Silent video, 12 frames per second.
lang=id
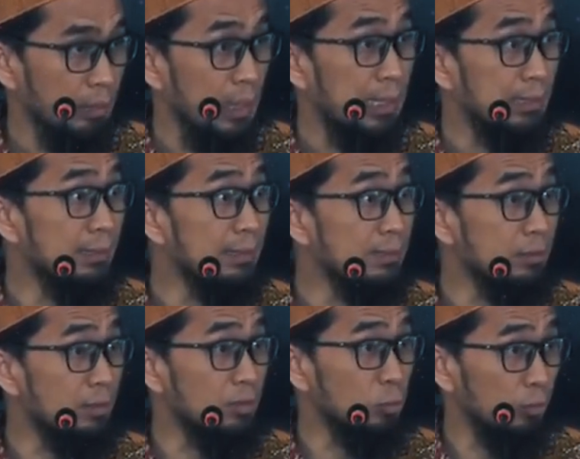Dia ada
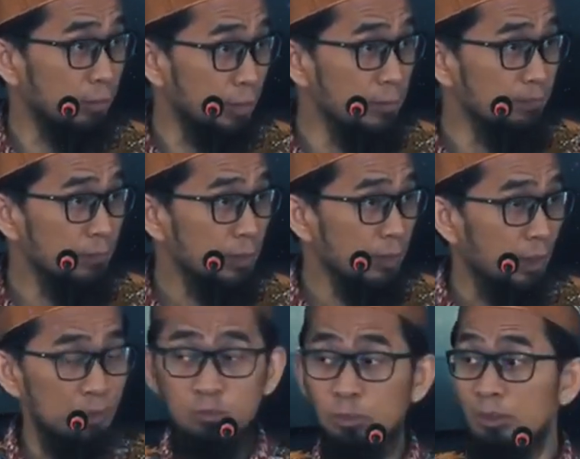jenis-jenis surga,
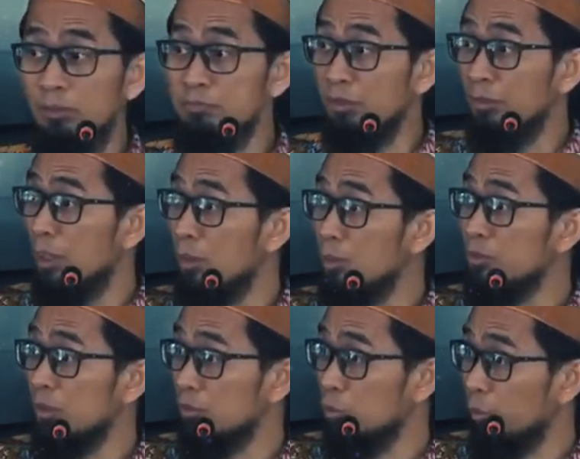ada surga
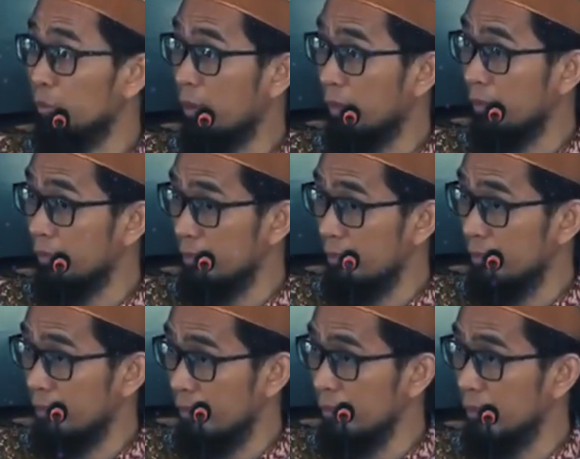Firdaus, ada surga
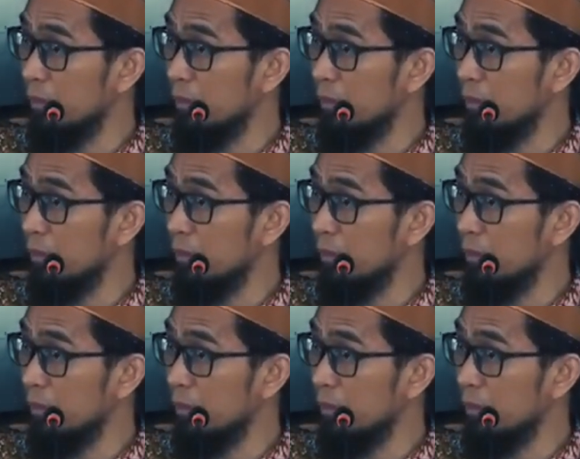Aden, kan?